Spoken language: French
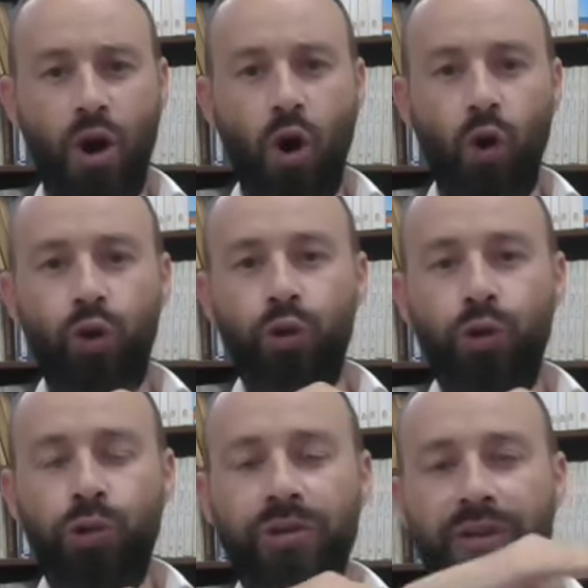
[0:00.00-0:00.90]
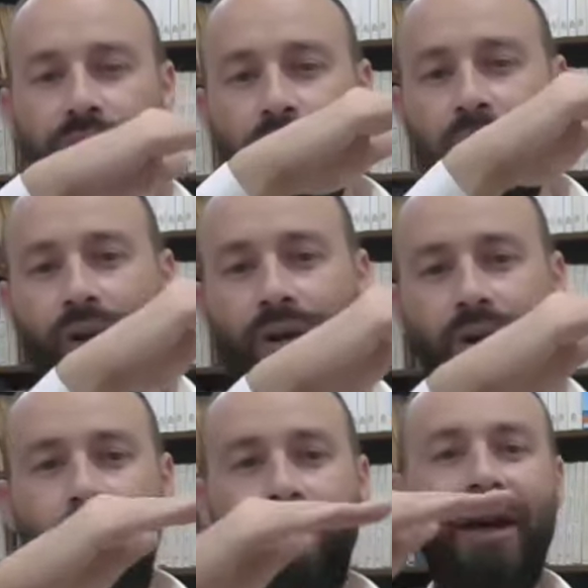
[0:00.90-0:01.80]
Au-dessus du niveau Chol,
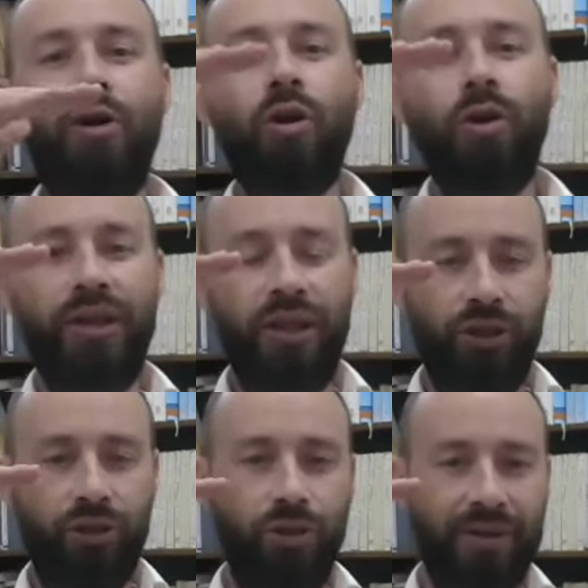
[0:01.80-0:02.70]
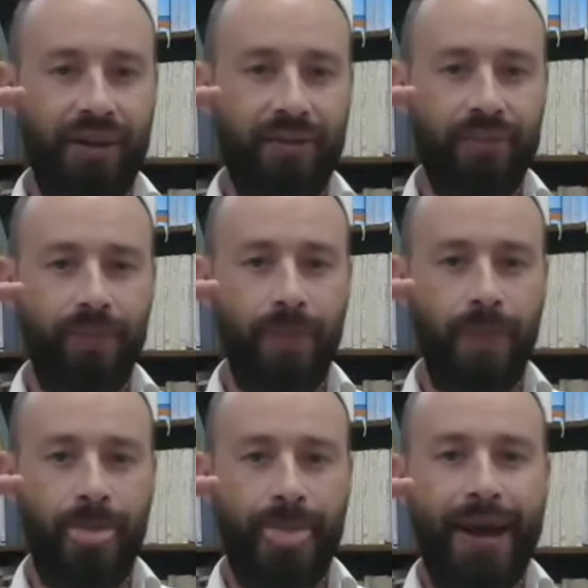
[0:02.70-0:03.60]
on a le Kodesh, le saint.
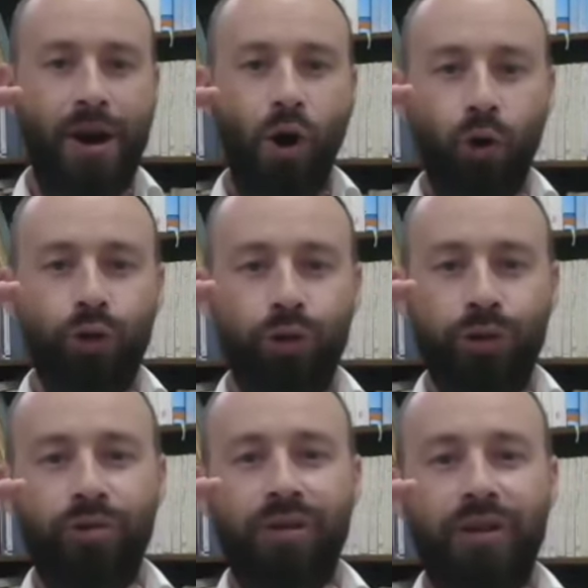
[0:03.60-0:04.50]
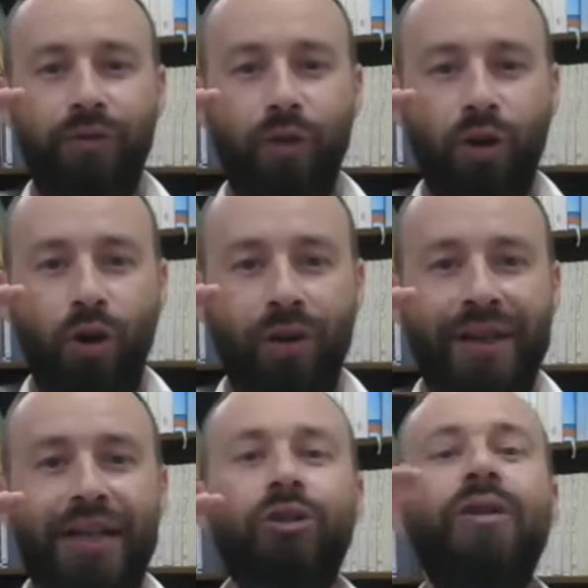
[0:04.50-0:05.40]
Au-dessus du niveau
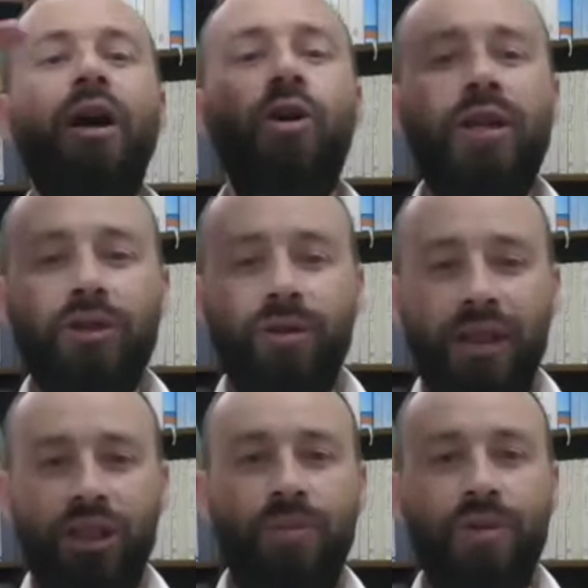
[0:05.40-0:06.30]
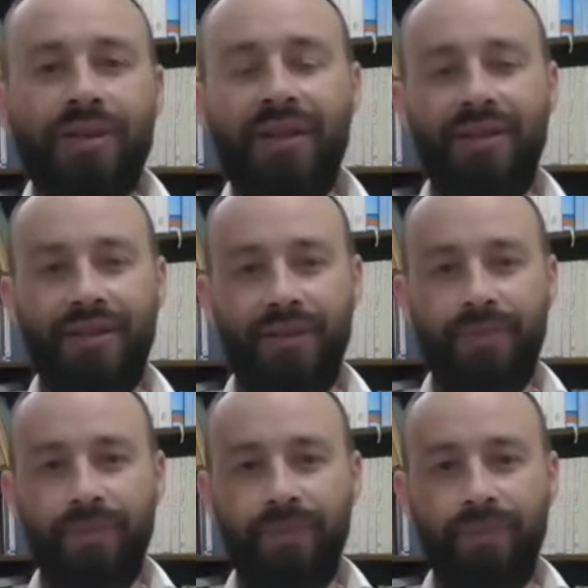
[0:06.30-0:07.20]
Kodesh, on a Kodesh Kodashim, le saint des saints.
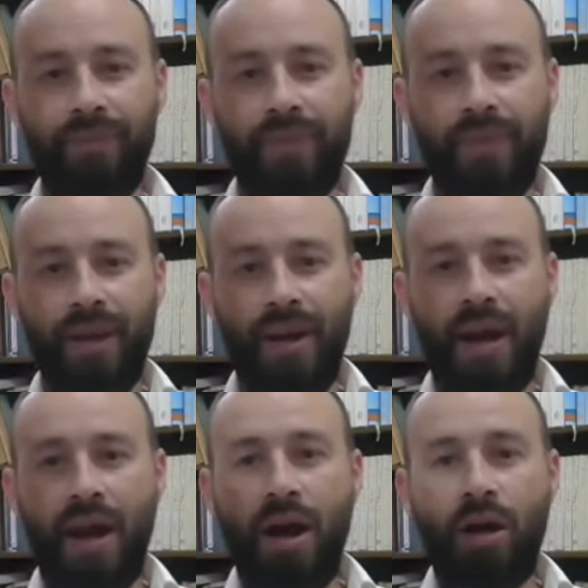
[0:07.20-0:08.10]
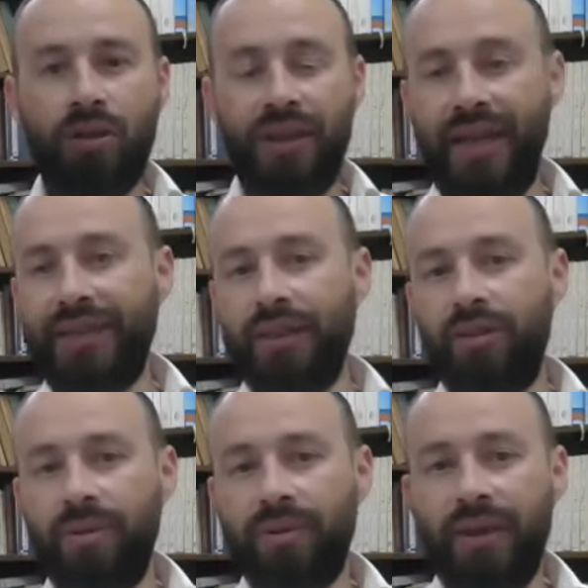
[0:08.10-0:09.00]
C'était
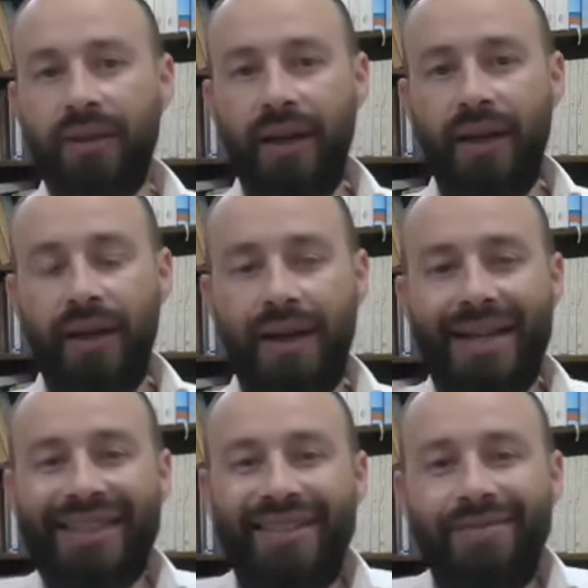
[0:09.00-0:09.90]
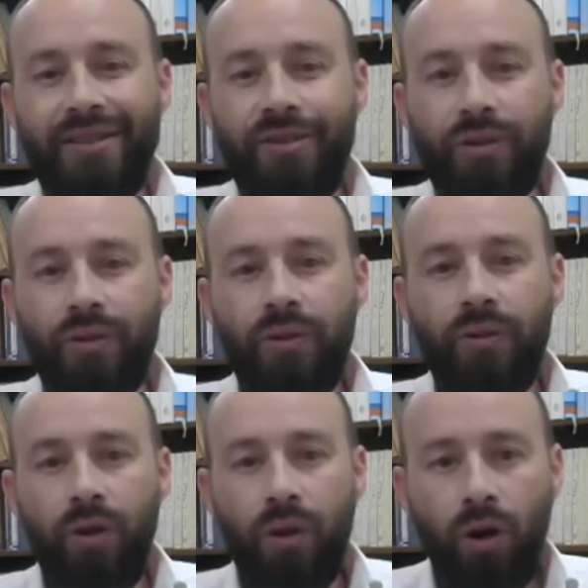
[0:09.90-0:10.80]
exactement ce qu'était la division
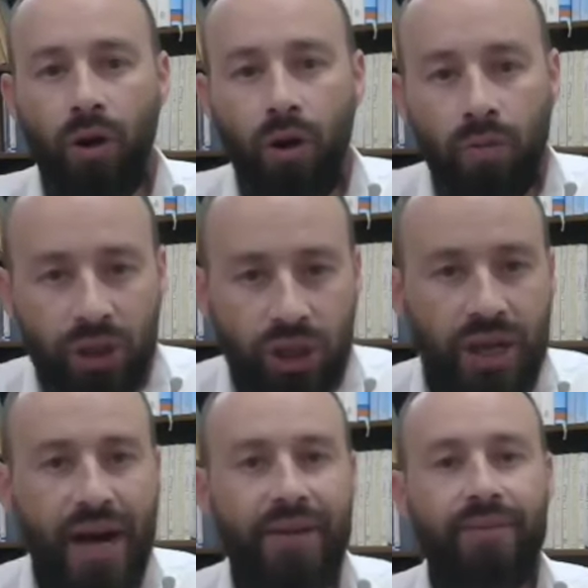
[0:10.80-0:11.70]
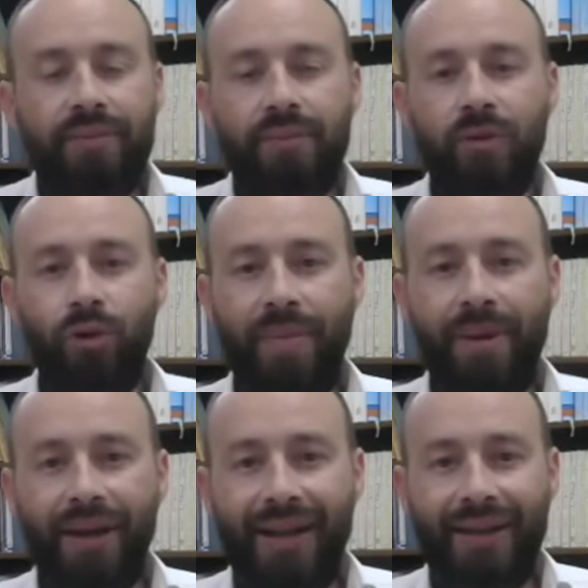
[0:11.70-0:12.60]
au Mishkan, au
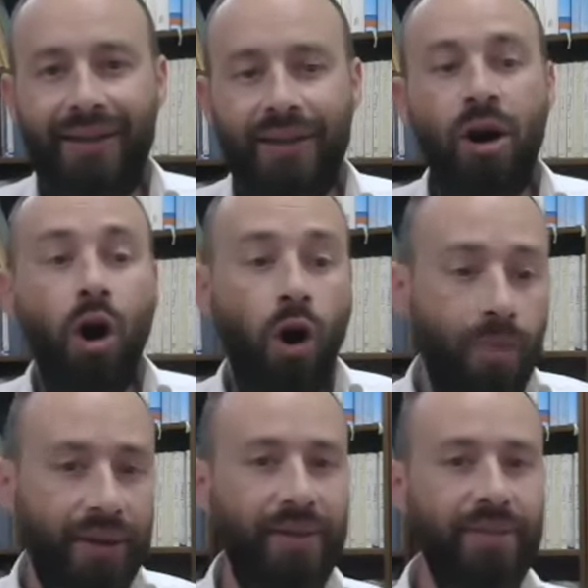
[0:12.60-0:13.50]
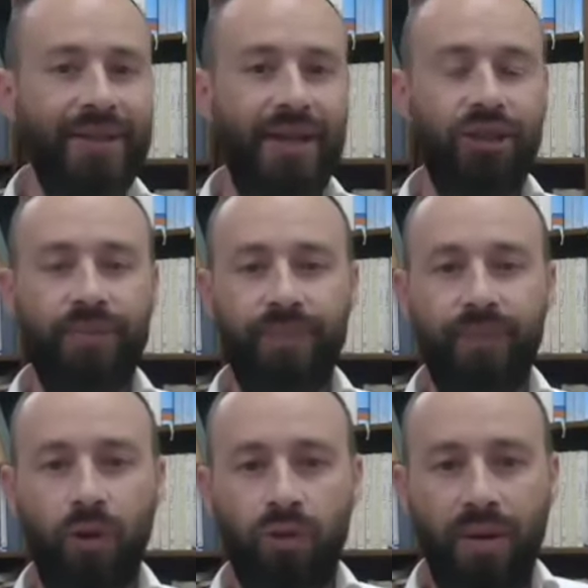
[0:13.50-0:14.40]
tabernacle, au Beth
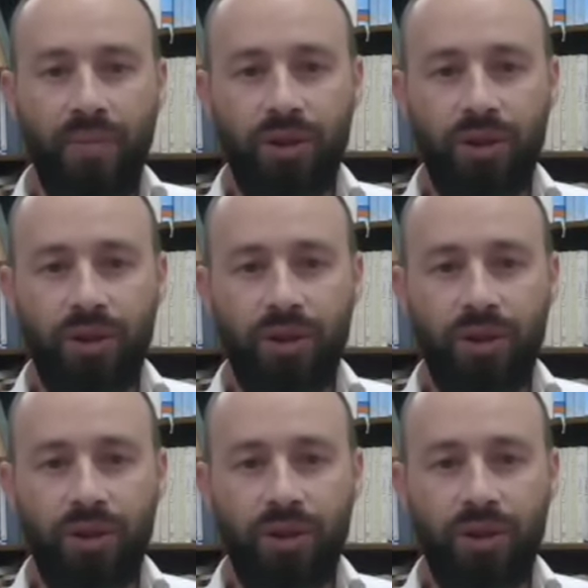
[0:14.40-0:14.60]
au temple de